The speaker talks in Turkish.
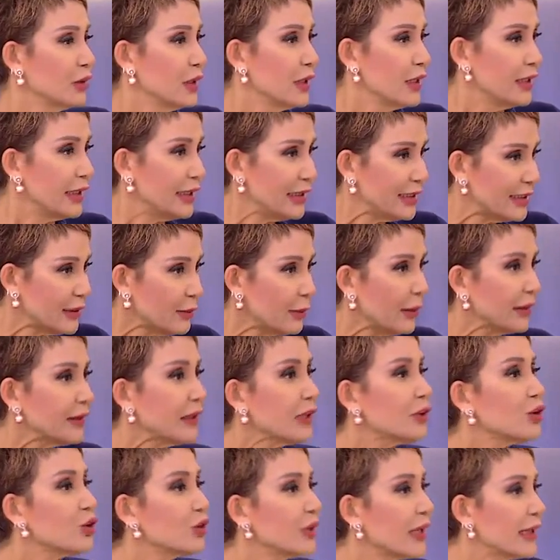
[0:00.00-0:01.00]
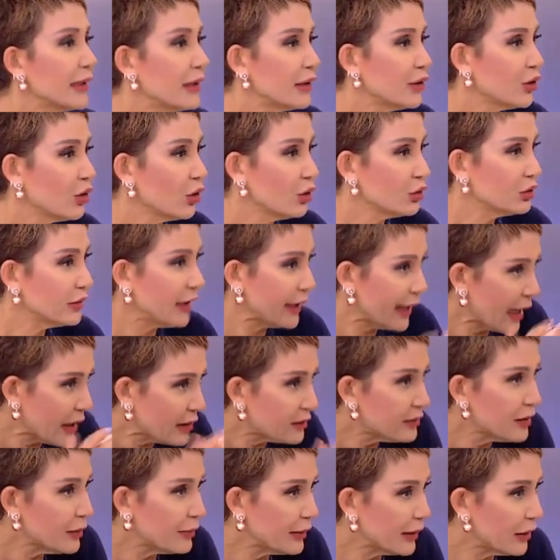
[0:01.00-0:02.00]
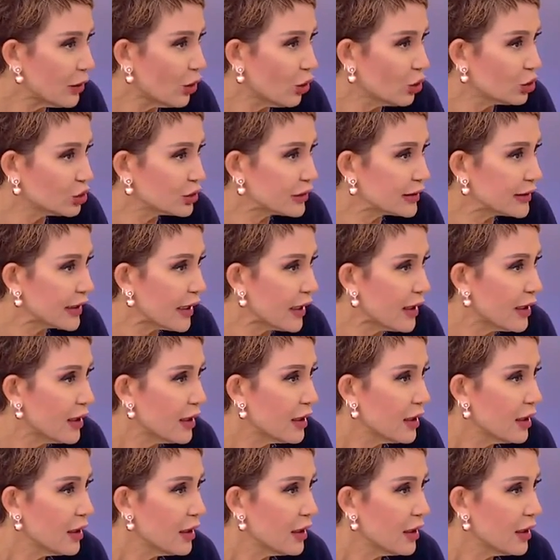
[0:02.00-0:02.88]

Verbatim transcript: İlgi bana yöneliyor. Dayakla bile olsa. Tabii bunu hazda